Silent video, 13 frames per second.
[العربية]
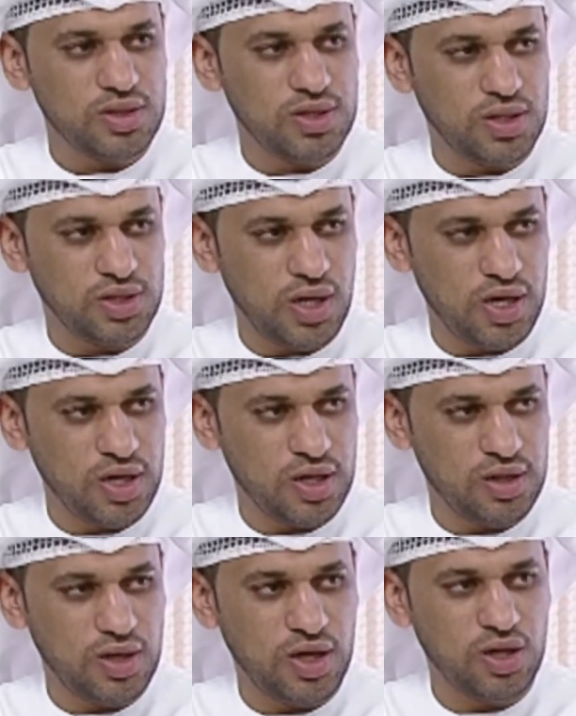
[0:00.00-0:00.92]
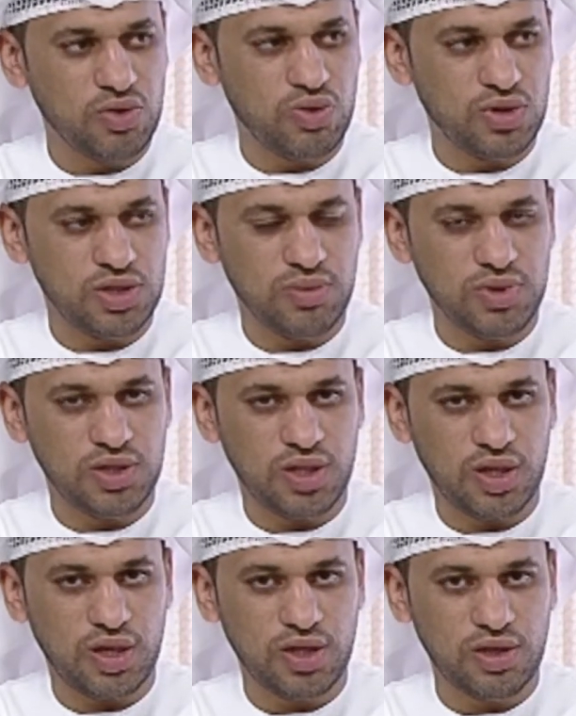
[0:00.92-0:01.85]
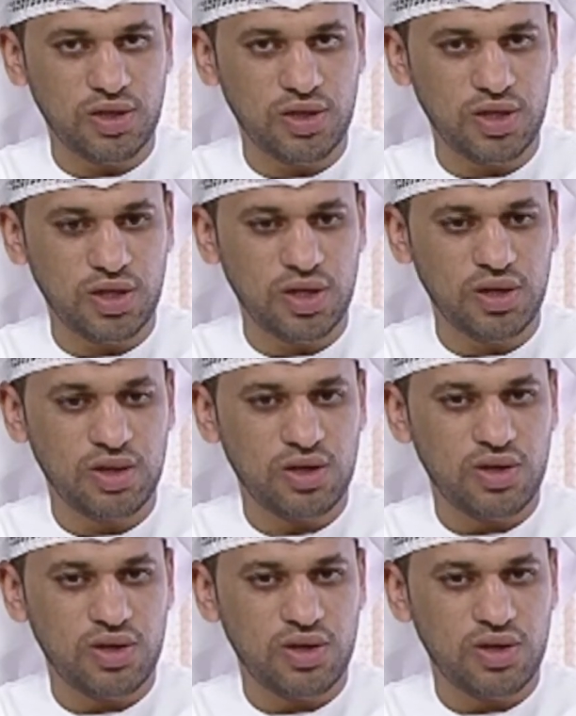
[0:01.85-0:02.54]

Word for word: سجايا كذلك والجمعية الخيرية